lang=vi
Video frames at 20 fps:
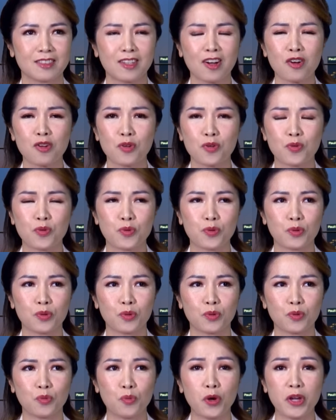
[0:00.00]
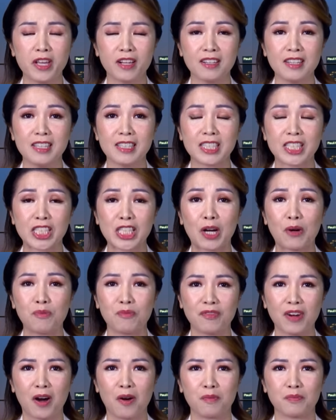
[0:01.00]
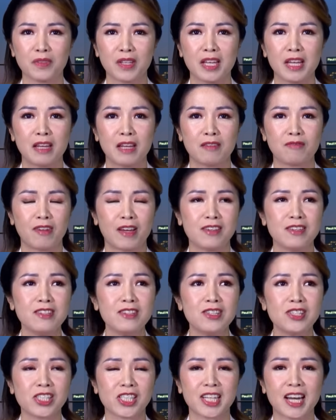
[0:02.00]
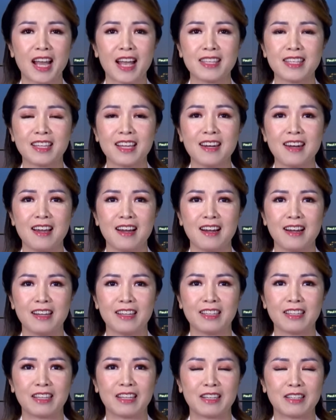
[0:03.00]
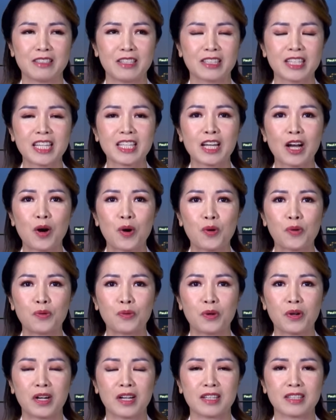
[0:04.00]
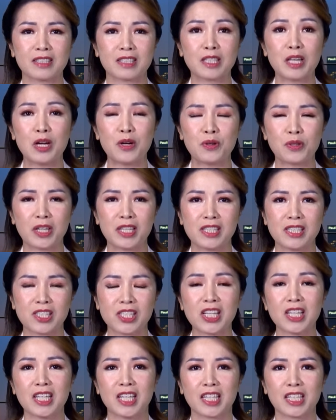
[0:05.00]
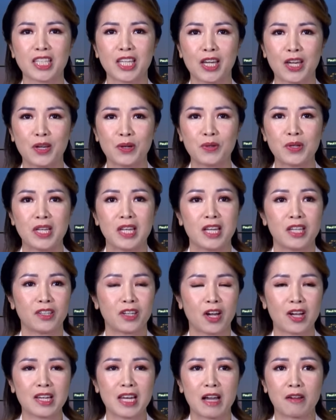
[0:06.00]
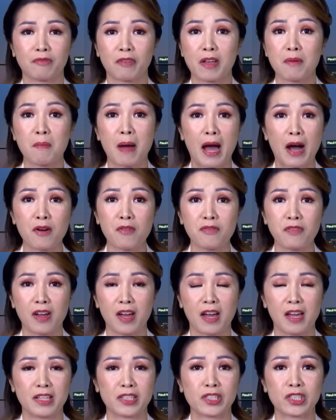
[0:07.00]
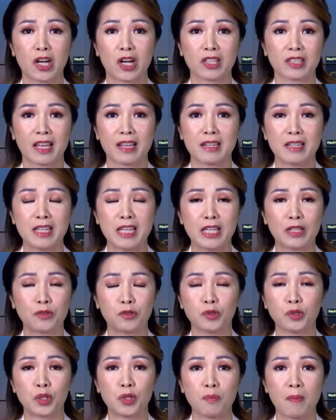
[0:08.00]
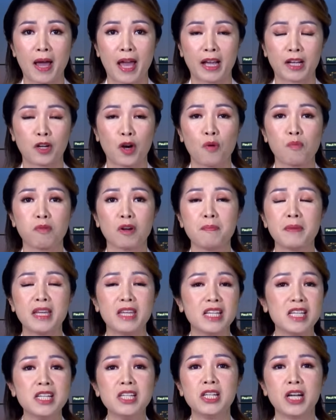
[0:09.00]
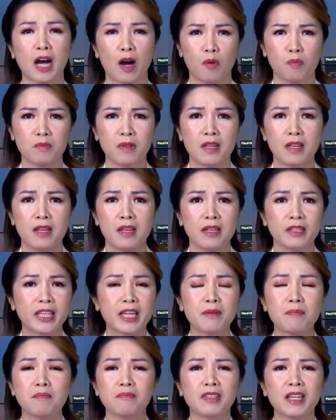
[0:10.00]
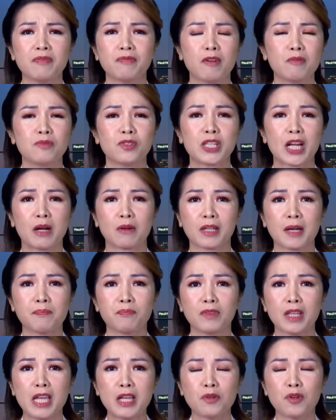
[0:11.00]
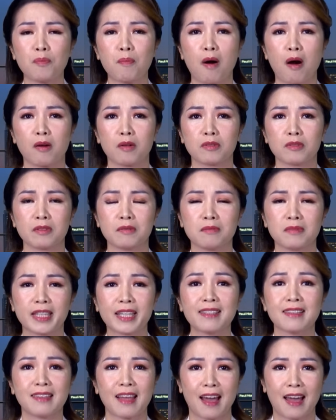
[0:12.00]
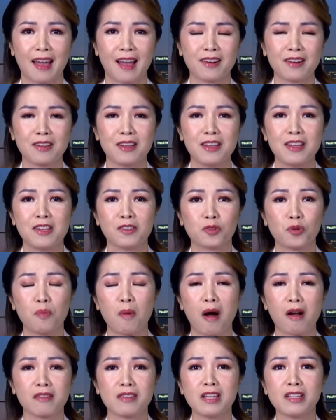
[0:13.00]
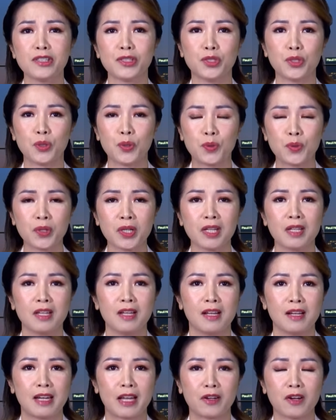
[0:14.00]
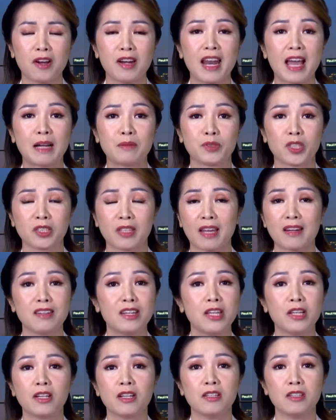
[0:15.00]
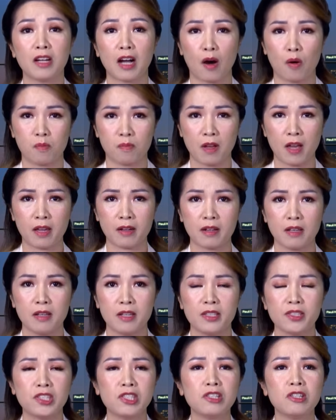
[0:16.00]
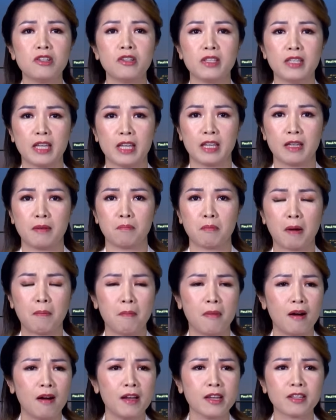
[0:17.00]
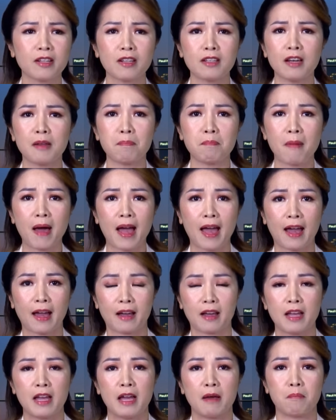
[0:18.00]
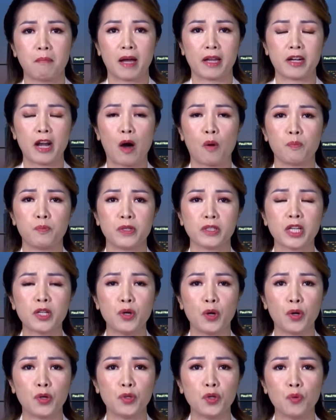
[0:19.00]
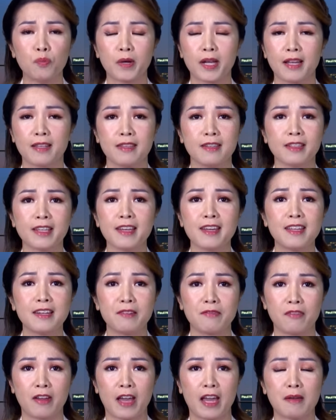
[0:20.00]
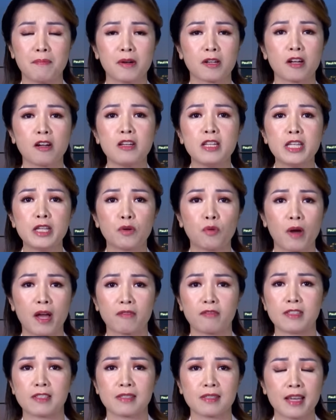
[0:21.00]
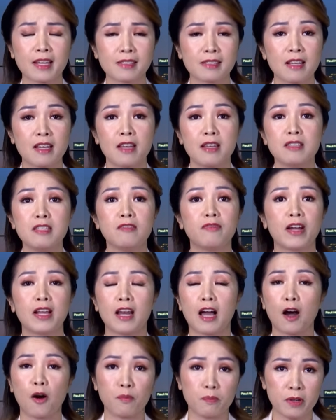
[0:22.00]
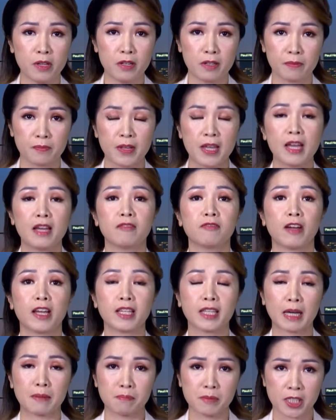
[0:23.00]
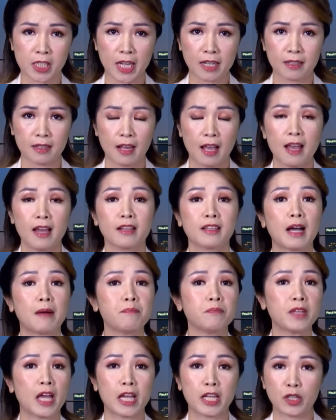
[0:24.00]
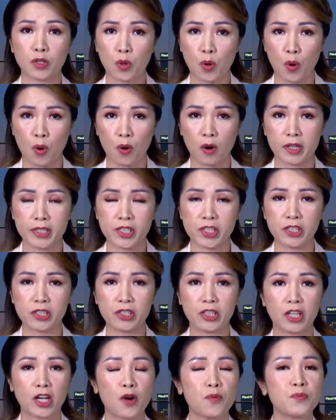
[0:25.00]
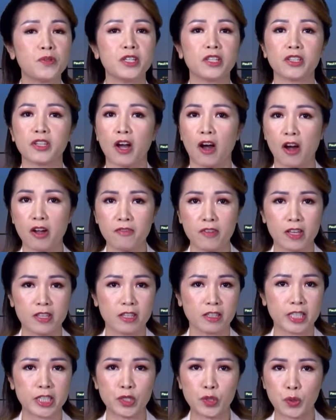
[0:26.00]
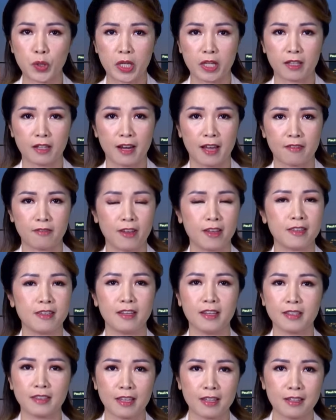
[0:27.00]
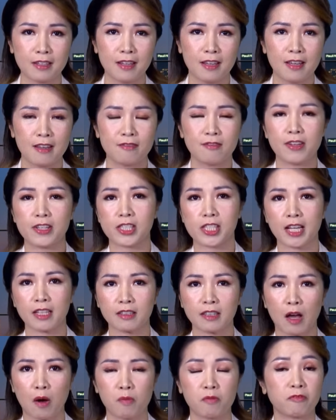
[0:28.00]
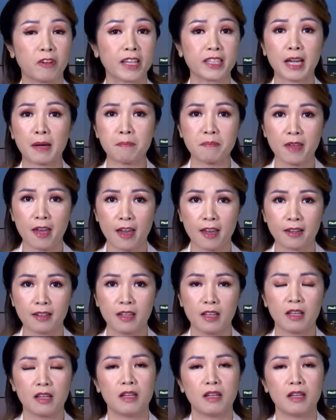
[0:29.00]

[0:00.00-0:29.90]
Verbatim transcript: có quyền lực trọng vọng và đưa ra những cái lời, những cái câu slogan rất là kêu, nói là phải bảo vệ cho thanh niên của tiểu bang không có bị hư hỏng. Cái cái phong trào cấp tiến của bọn cánh tả đó, của bọn dân chủ á, là nó làm cho thanh niên hư hỏng hết. Chưa gì mà mới có lớp ba mà đọc những cái nội dung hay là những cái hình vẽ mà có liên quan về sex như vậy là không được, phải cấm sách, cấm thầy cô ở trường không được nói về những cái chuyện là về giới tính, về sắc tộc, phải cấm hết.